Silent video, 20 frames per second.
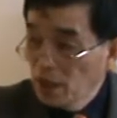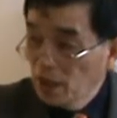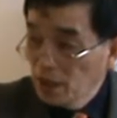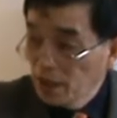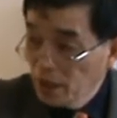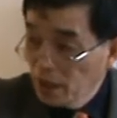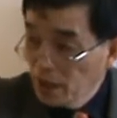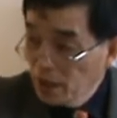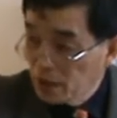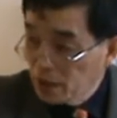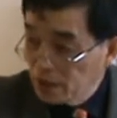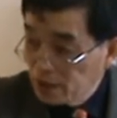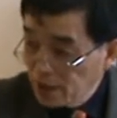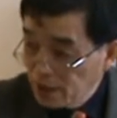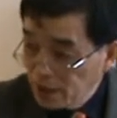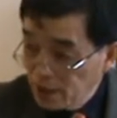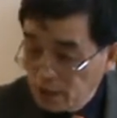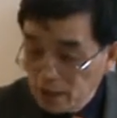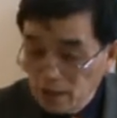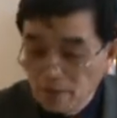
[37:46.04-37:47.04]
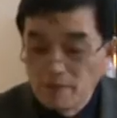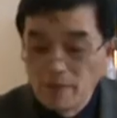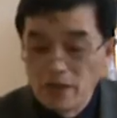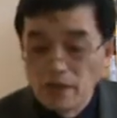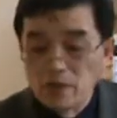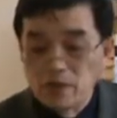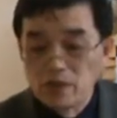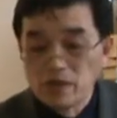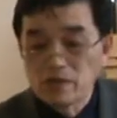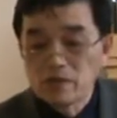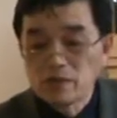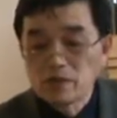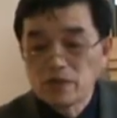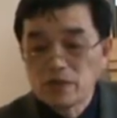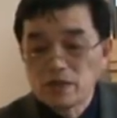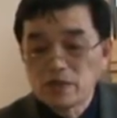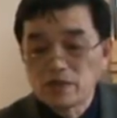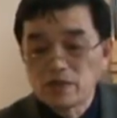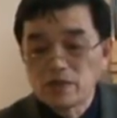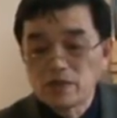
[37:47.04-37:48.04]
黑格尔在他的美学中
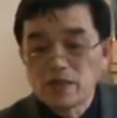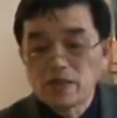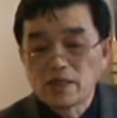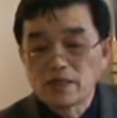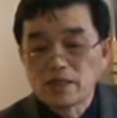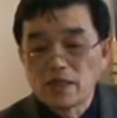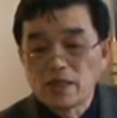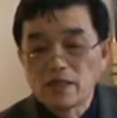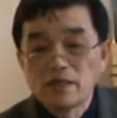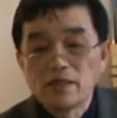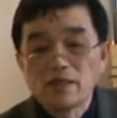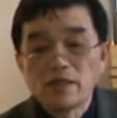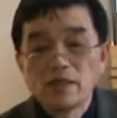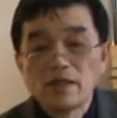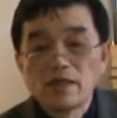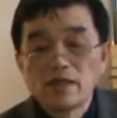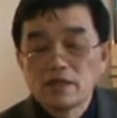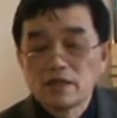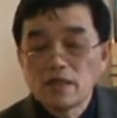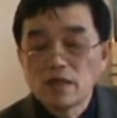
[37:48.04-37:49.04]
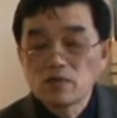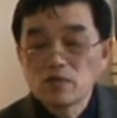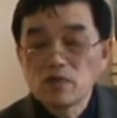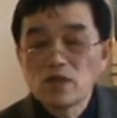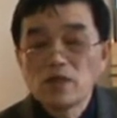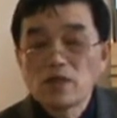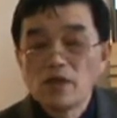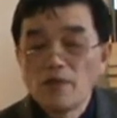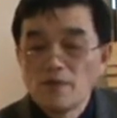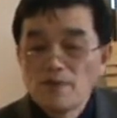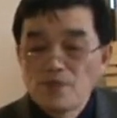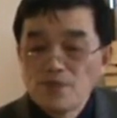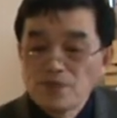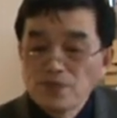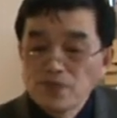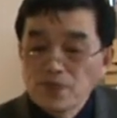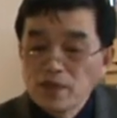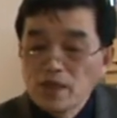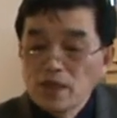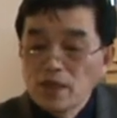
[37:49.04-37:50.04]
间就这样讲，他说，
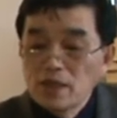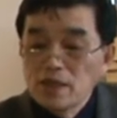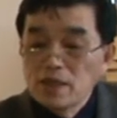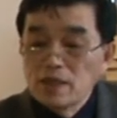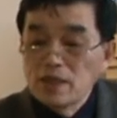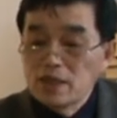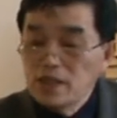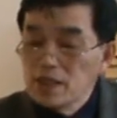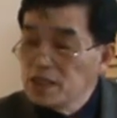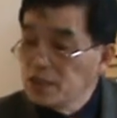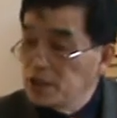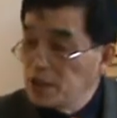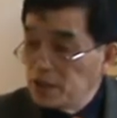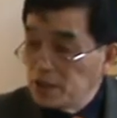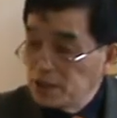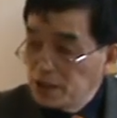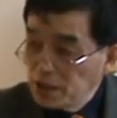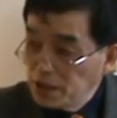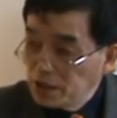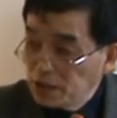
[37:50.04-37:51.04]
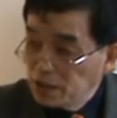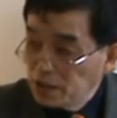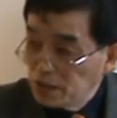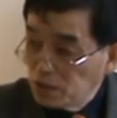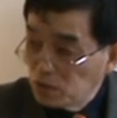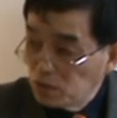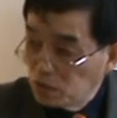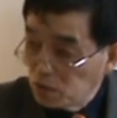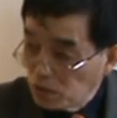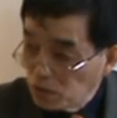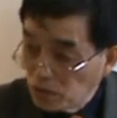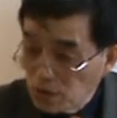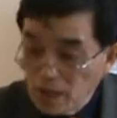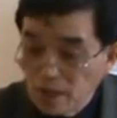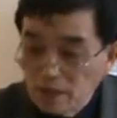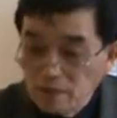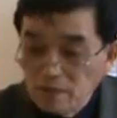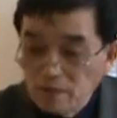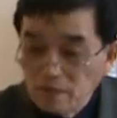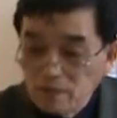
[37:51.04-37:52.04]
理解现实苦
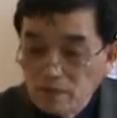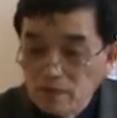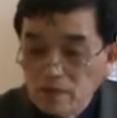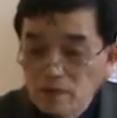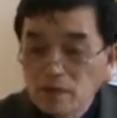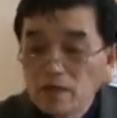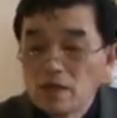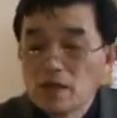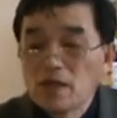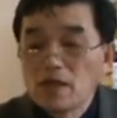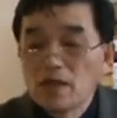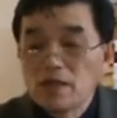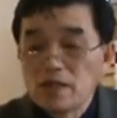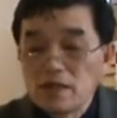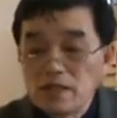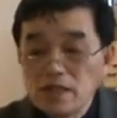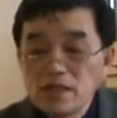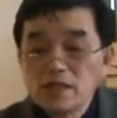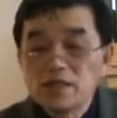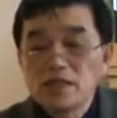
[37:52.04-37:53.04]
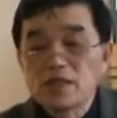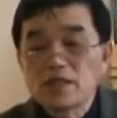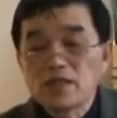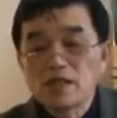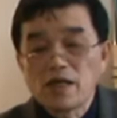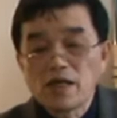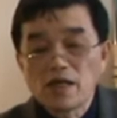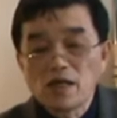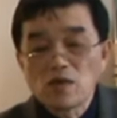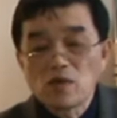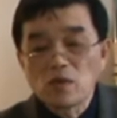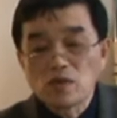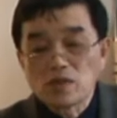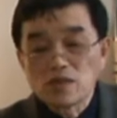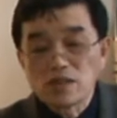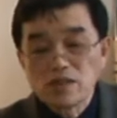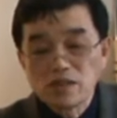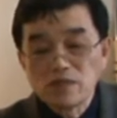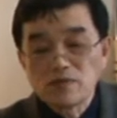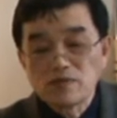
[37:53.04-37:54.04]
难。理解天国的
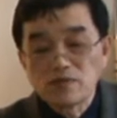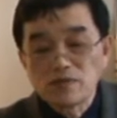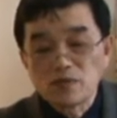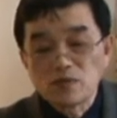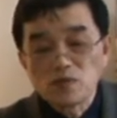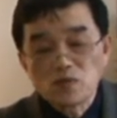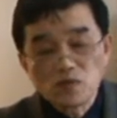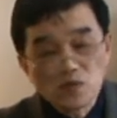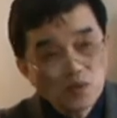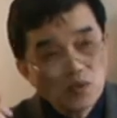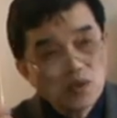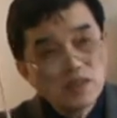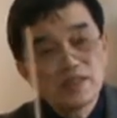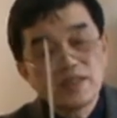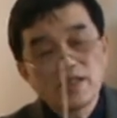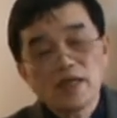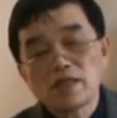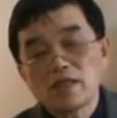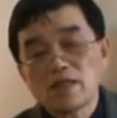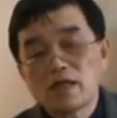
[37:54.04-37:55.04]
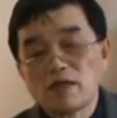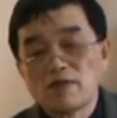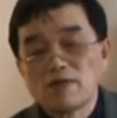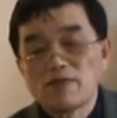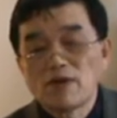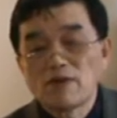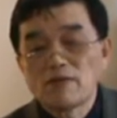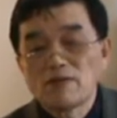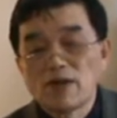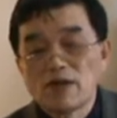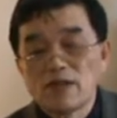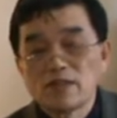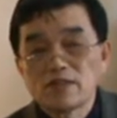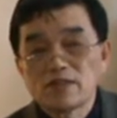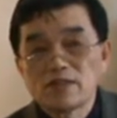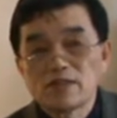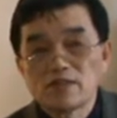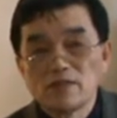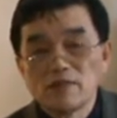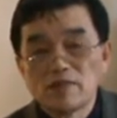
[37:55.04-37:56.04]
幸福最佳的一个方法
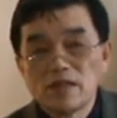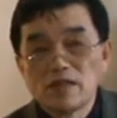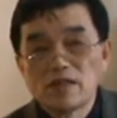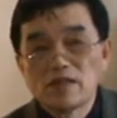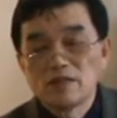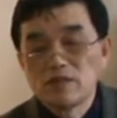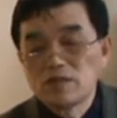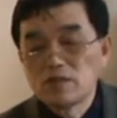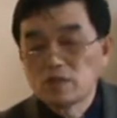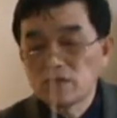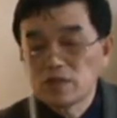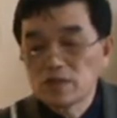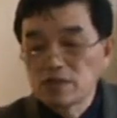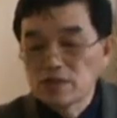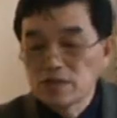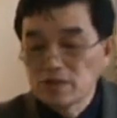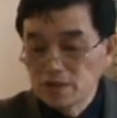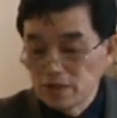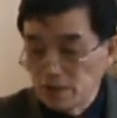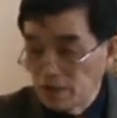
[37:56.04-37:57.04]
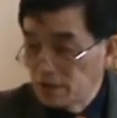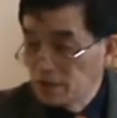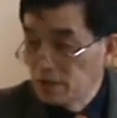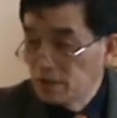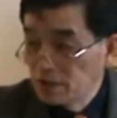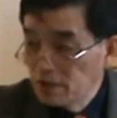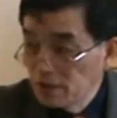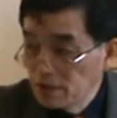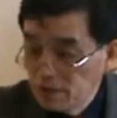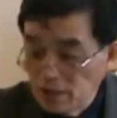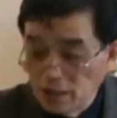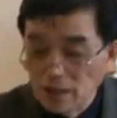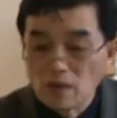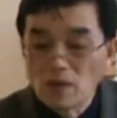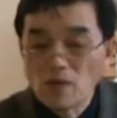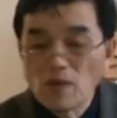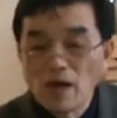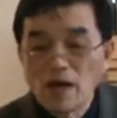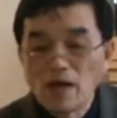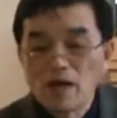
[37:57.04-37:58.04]
是什么？就是神人格
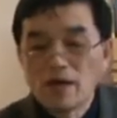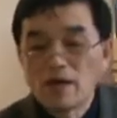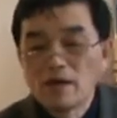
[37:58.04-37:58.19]
化，